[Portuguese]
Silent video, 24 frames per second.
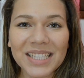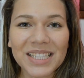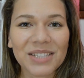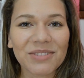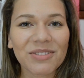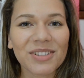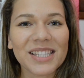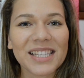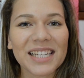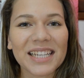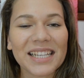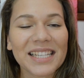se
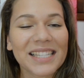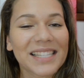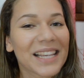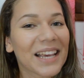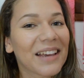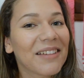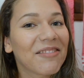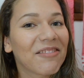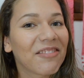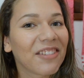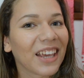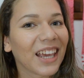você
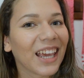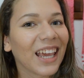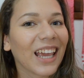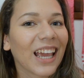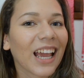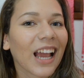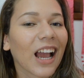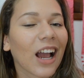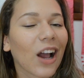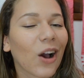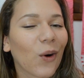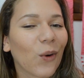quiser ver
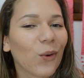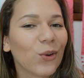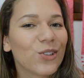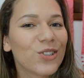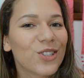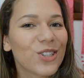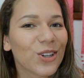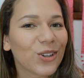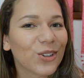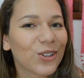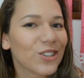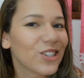o
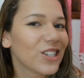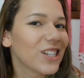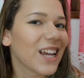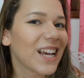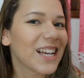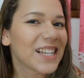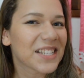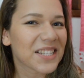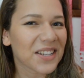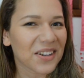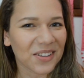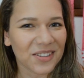de hoje,
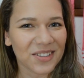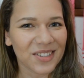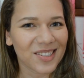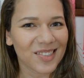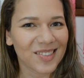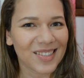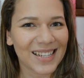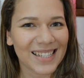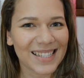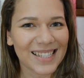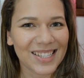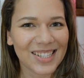é só
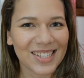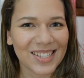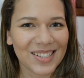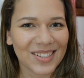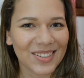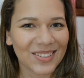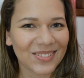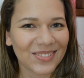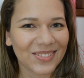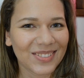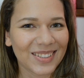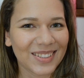continuar
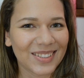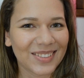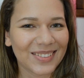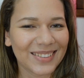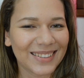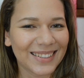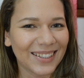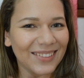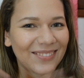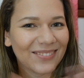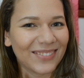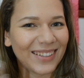assistindo o vídeo.
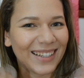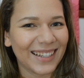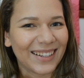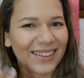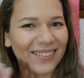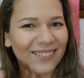Então vem